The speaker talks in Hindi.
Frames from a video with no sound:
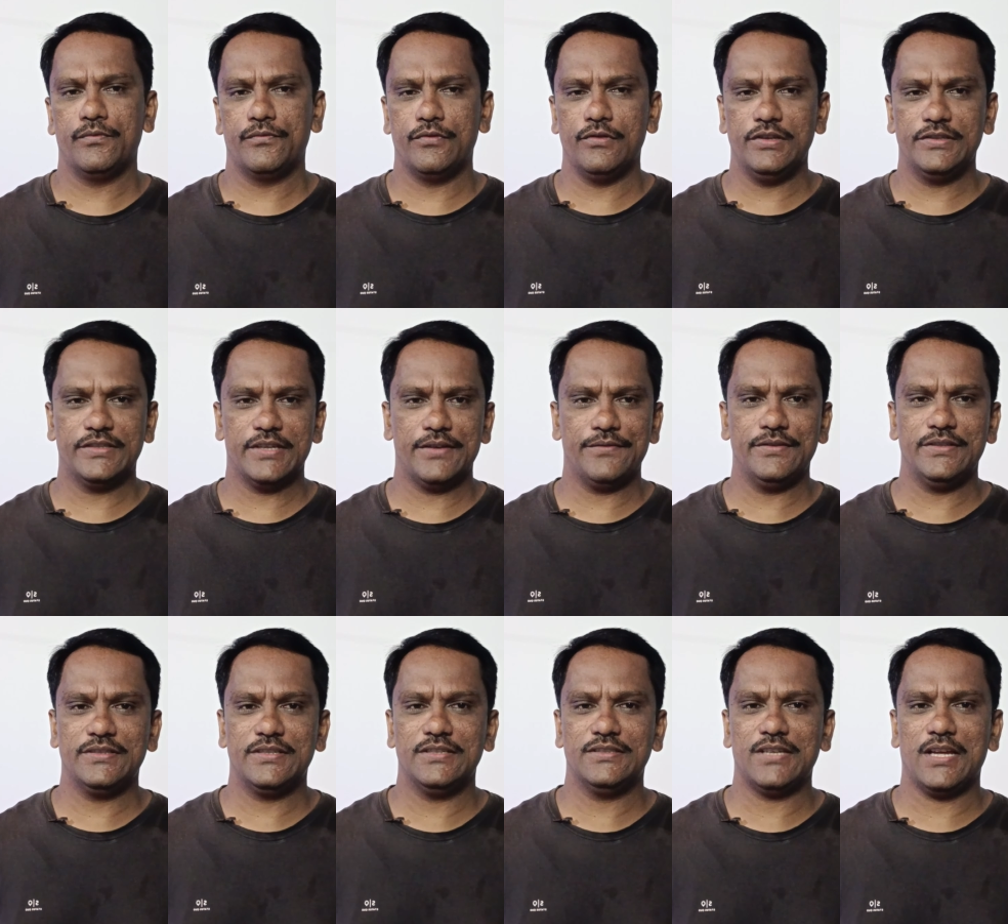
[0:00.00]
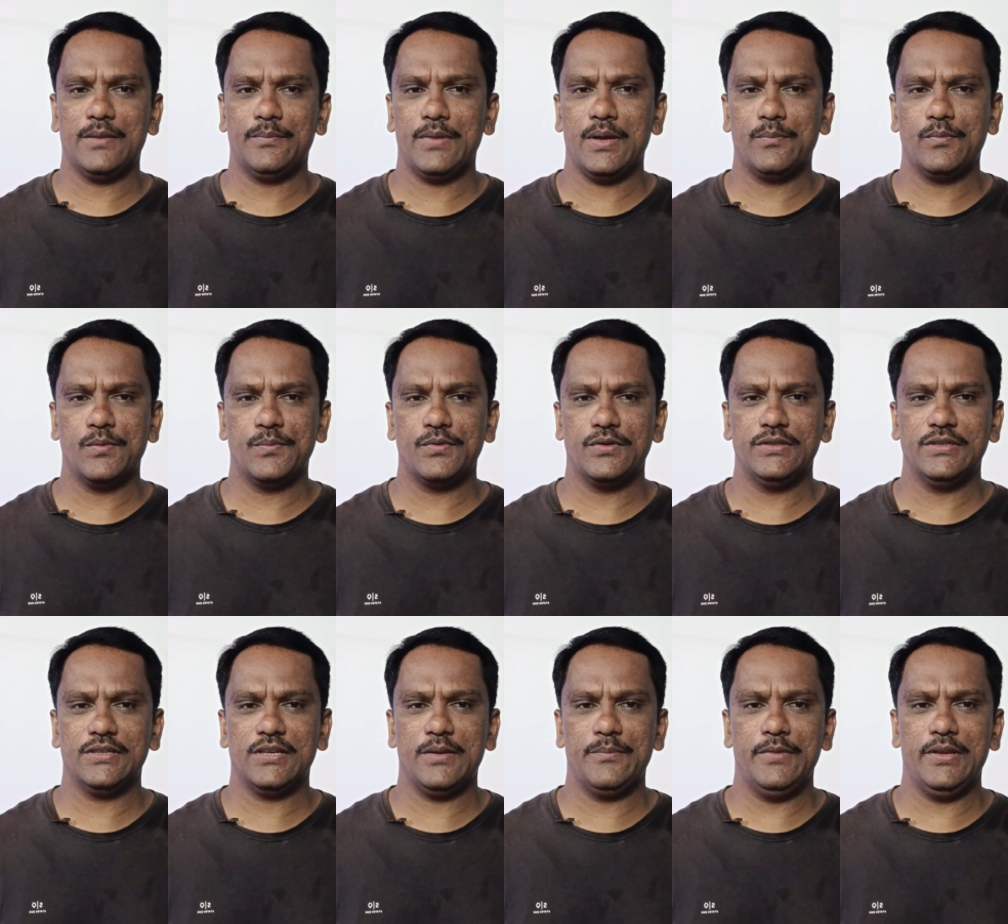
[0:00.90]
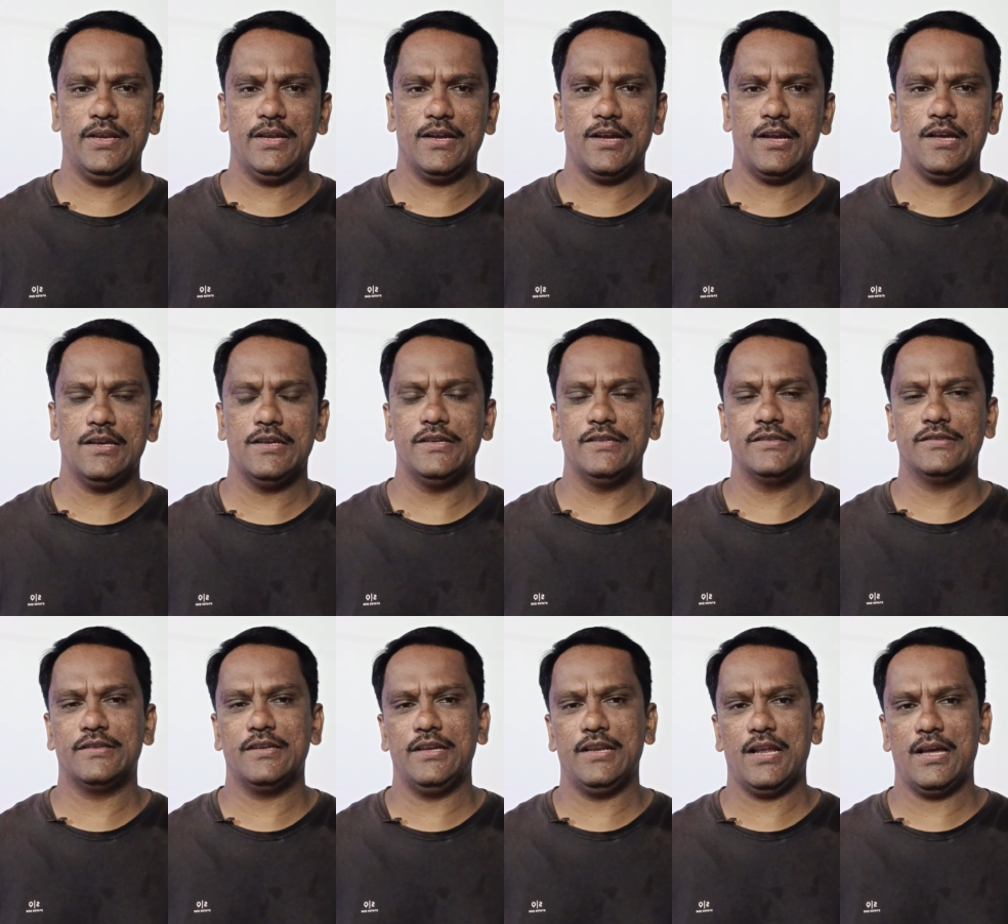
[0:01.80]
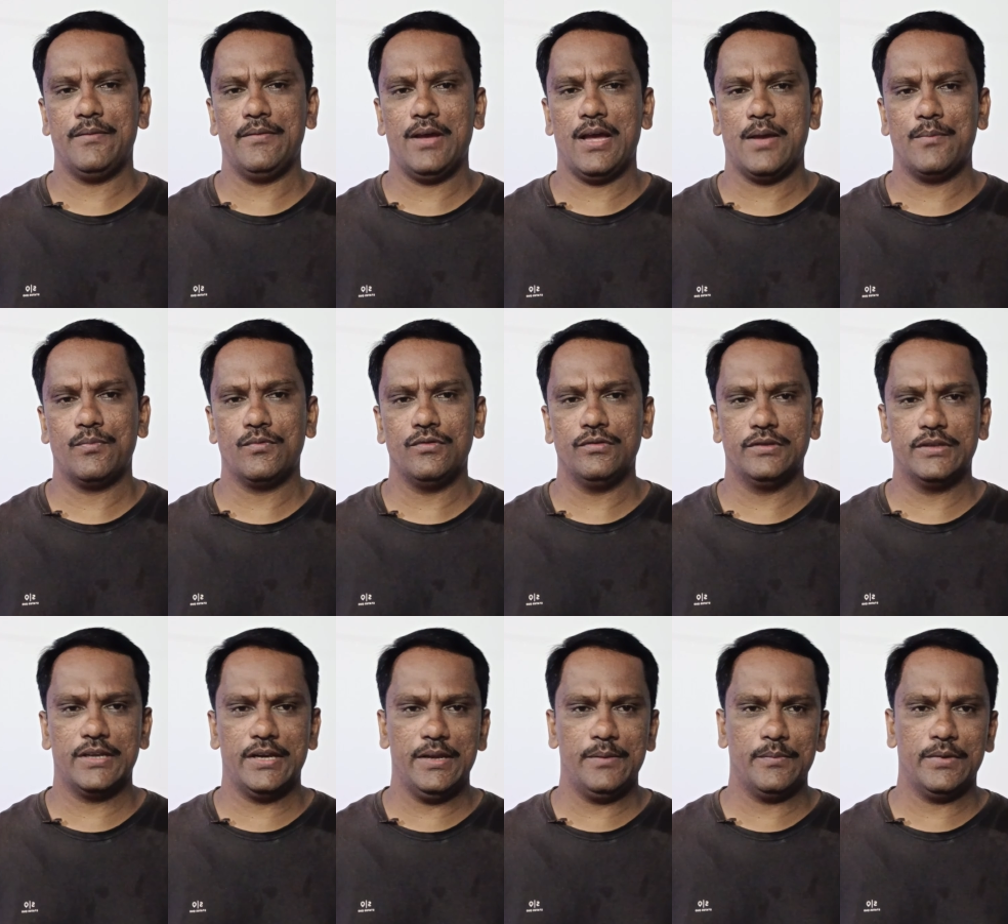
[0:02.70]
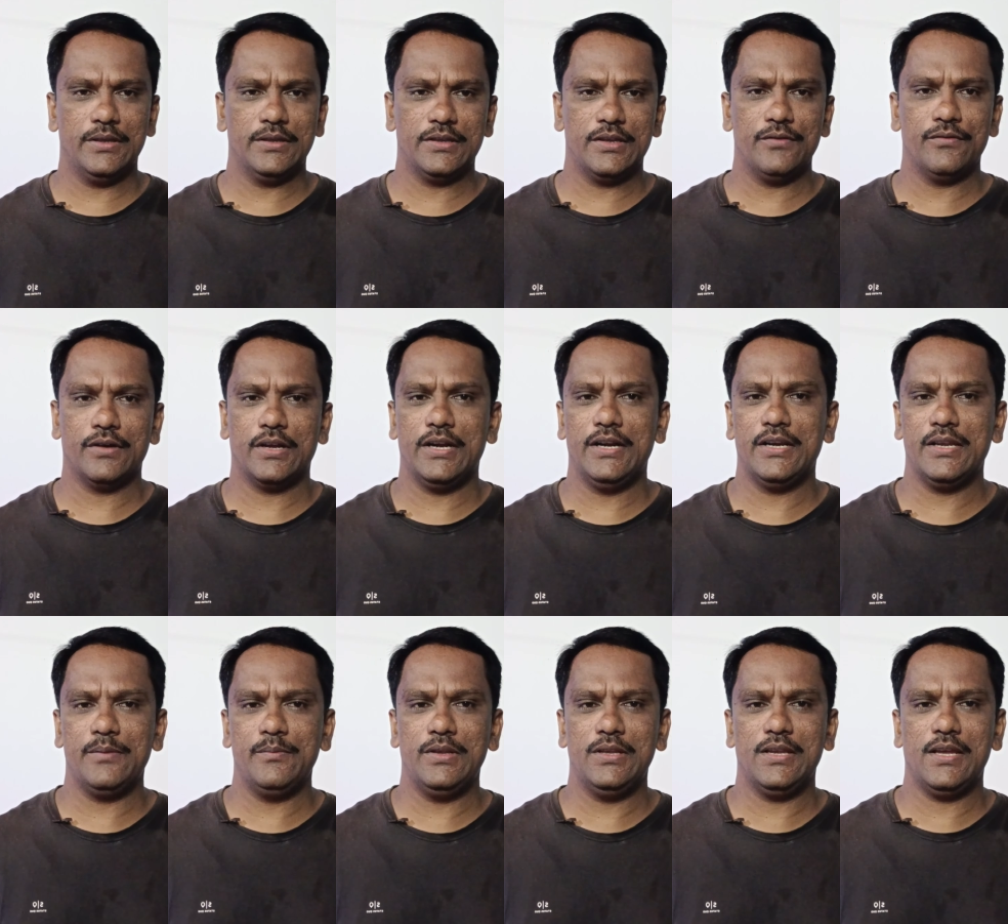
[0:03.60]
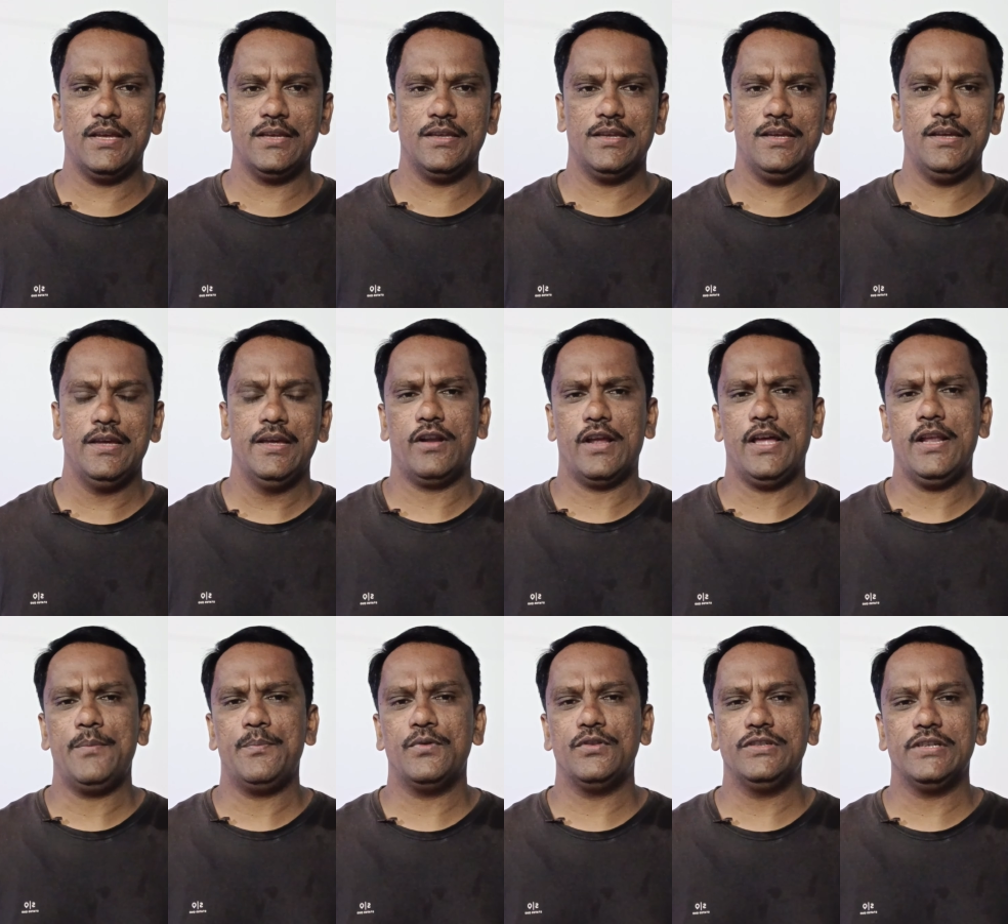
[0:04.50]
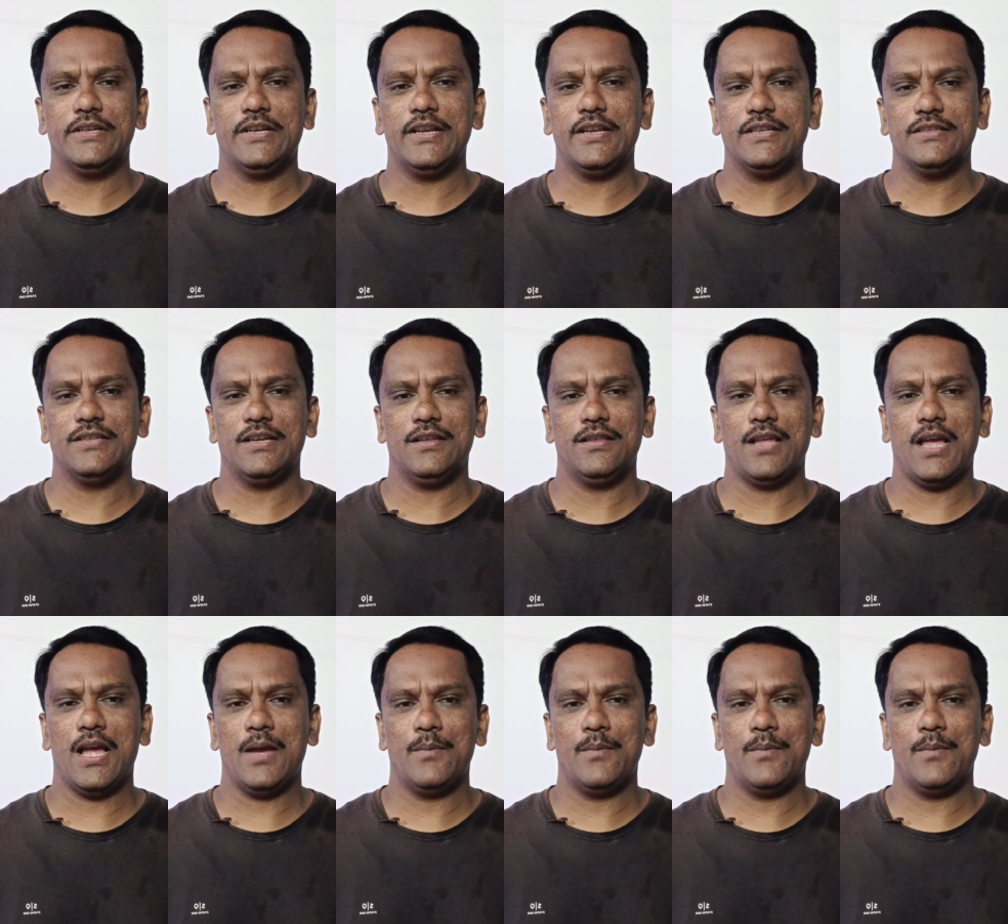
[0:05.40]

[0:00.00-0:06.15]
फुल सर्विस के साथ में आपको प्रोजेक्टर मिलेगा इसके अलावा आपको थ्री मंथ की वारंटी मिल जाएगी और हर प्रोजेक्टर के साथ